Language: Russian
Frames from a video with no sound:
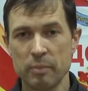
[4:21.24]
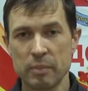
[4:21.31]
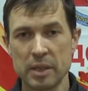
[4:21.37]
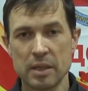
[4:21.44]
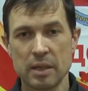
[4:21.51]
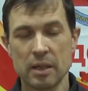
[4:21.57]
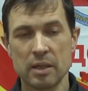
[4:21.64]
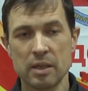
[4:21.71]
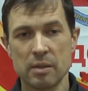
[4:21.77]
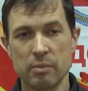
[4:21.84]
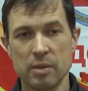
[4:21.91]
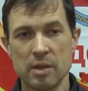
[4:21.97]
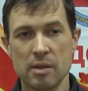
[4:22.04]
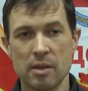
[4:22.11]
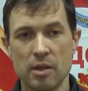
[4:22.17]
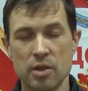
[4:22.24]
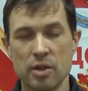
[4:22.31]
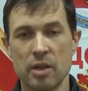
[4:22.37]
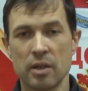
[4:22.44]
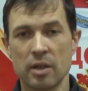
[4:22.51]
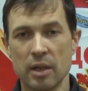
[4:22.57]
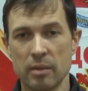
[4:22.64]
постарайтесь без
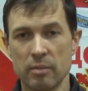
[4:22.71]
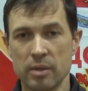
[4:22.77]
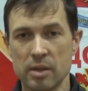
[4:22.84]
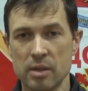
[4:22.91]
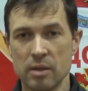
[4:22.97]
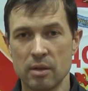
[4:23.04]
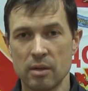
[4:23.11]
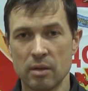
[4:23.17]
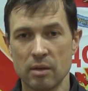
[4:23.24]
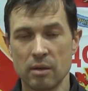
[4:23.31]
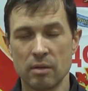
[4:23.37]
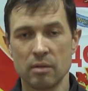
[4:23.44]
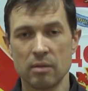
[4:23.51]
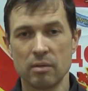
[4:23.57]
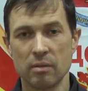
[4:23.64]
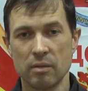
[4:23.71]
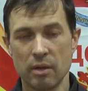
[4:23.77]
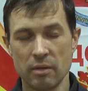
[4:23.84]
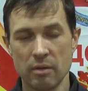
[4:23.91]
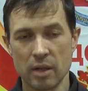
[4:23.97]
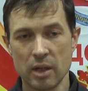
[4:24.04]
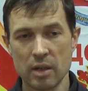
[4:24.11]
лишней надобности
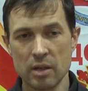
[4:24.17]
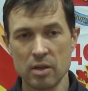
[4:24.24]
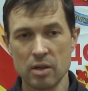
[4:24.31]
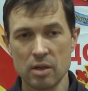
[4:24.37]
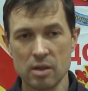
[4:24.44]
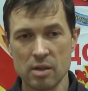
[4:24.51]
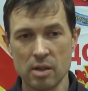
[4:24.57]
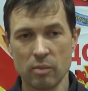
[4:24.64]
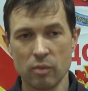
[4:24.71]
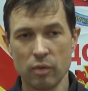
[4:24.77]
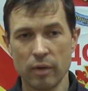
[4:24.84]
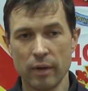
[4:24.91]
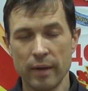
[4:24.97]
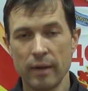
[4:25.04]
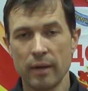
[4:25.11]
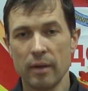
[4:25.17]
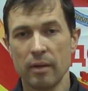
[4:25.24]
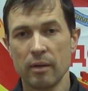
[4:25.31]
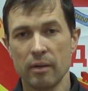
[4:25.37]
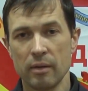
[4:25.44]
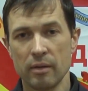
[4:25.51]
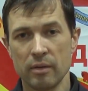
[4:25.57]
не выходить из дому,
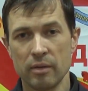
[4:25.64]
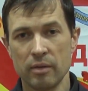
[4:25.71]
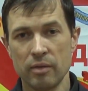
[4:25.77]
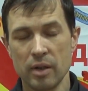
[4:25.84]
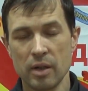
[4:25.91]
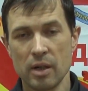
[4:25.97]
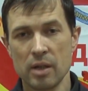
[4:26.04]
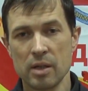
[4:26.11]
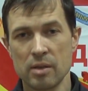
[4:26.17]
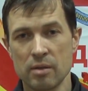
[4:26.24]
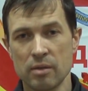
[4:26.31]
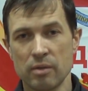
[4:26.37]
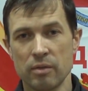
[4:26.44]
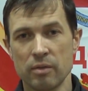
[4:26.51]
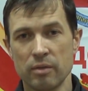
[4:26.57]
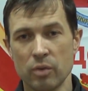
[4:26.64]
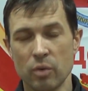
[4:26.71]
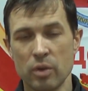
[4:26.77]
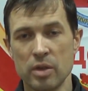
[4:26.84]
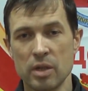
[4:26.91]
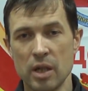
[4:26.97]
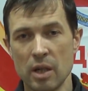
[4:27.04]
э, двигаясь
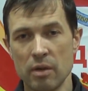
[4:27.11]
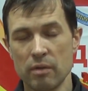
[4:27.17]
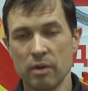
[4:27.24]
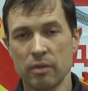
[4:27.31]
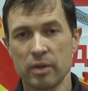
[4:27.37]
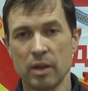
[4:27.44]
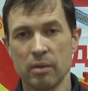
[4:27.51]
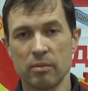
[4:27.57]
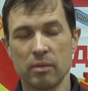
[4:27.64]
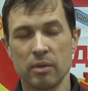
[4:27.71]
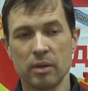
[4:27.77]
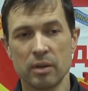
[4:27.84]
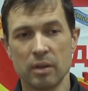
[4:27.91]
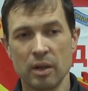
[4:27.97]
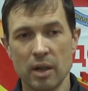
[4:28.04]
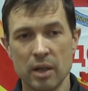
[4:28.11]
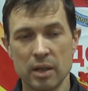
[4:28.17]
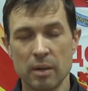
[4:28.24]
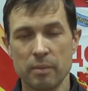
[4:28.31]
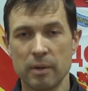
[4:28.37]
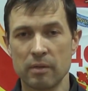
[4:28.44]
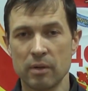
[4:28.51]
вдоль деревьев, там э,
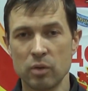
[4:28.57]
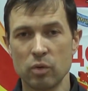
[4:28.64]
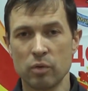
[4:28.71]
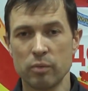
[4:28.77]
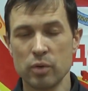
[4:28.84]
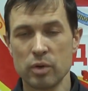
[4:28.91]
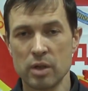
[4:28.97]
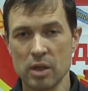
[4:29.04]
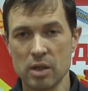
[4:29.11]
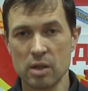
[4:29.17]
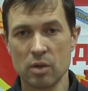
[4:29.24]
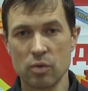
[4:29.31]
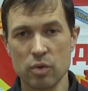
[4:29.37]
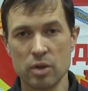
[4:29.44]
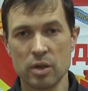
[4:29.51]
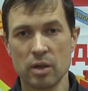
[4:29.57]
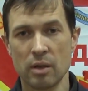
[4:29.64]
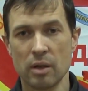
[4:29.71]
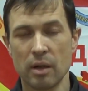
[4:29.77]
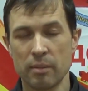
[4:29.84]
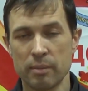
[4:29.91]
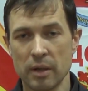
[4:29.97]
электропроводов, будьте
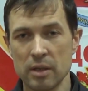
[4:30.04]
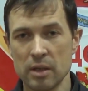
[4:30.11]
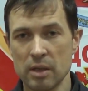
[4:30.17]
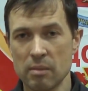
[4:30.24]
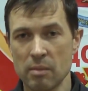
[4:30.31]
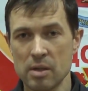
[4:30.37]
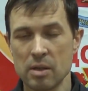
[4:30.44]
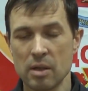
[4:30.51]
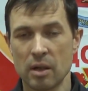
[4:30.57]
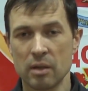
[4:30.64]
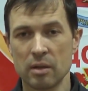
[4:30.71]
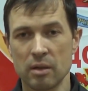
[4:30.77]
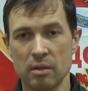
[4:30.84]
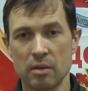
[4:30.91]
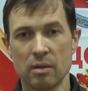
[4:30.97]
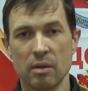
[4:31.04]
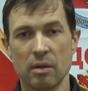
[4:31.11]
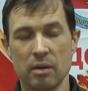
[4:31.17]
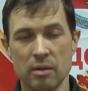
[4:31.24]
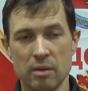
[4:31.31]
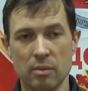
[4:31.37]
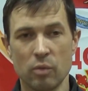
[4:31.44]
осторожны, обходите места, где
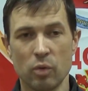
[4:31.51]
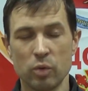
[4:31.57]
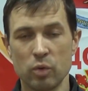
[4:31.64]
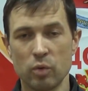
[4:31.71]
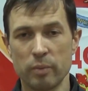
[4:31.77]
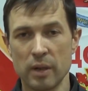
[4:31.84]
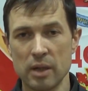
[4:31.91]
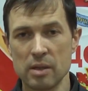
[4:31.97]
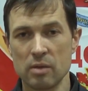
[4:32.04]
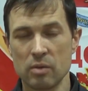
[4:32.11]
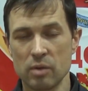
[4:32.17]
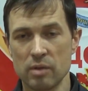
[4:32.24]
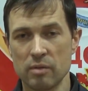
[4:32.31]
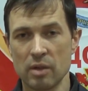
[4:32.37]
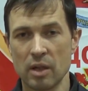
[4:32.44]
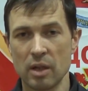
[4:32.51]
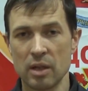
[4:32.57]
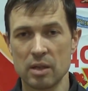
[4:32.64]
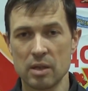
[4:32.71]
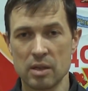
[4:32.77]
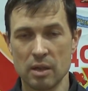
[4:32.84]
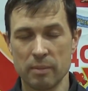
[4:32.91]
они могут упасть, то есть
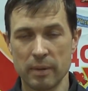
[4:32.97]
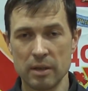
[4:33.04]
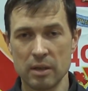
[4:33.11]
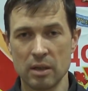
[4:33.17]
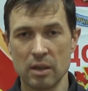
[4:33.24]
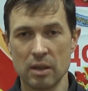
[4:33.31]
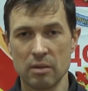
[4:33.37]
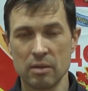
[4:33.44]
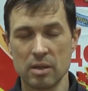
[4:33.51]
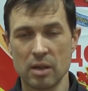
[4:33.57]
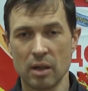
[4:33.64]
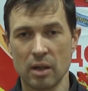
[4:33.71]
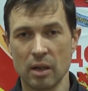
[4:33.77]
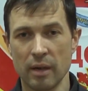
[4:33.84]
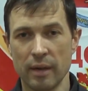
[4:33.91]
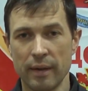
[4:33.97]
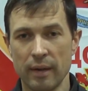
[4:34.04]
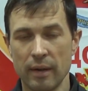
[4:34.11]
вероятность их падения высока.